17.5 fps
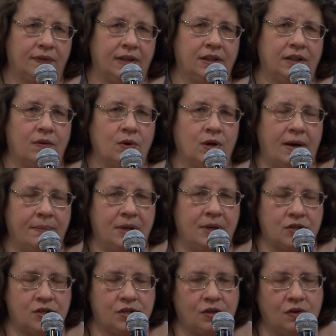одного
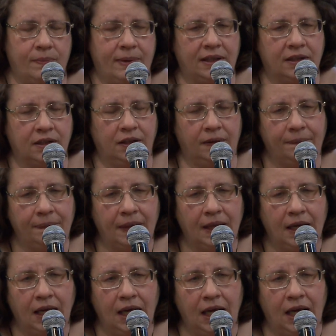коммерческого банка.
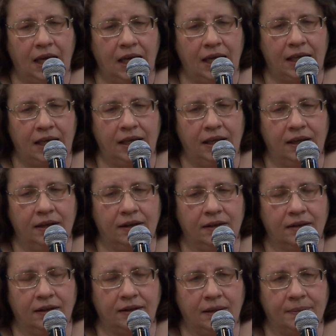
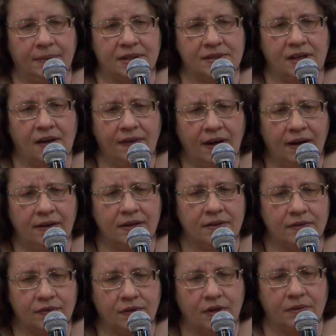И когда мы
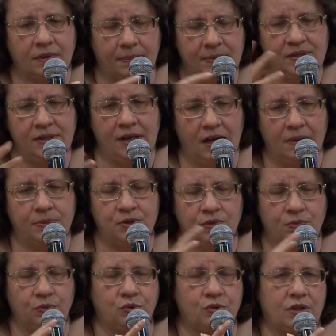разговаривали, э, объясняли,
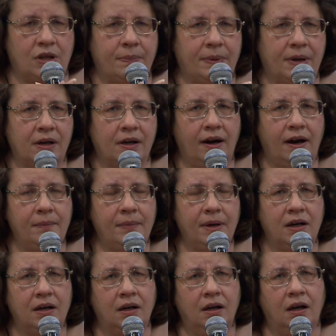почему нужна
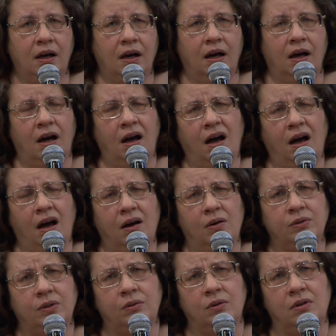программа,
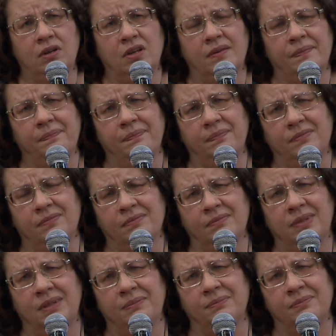а, он такой
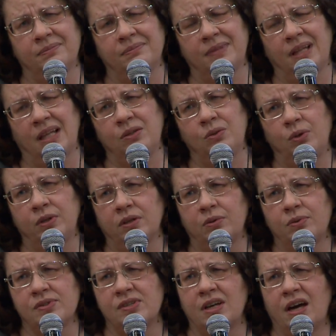молодой,
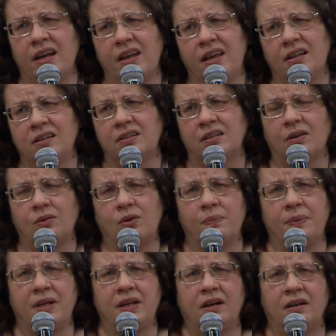такой загорелый,
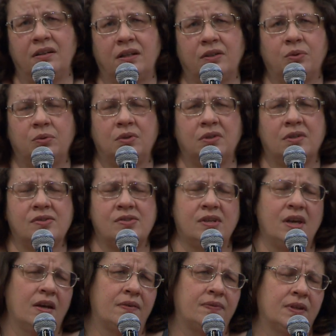такой приехал откуда-то
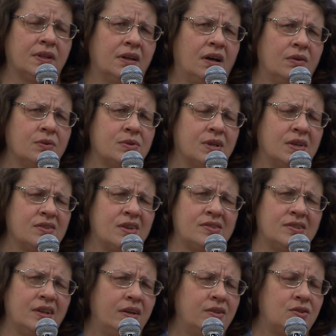с серфинга. Он
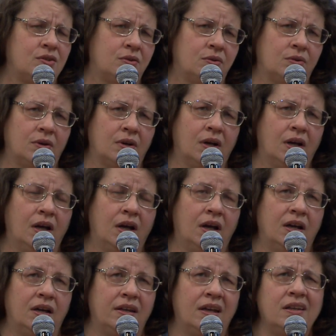сказал, знаете что,
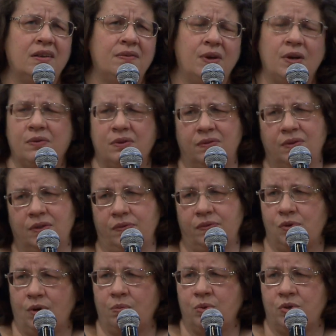я не верю вот в
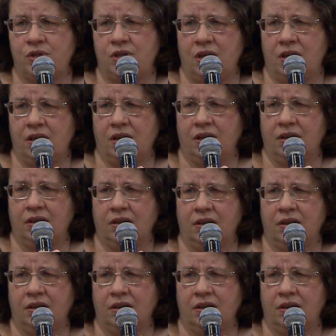это все обучение,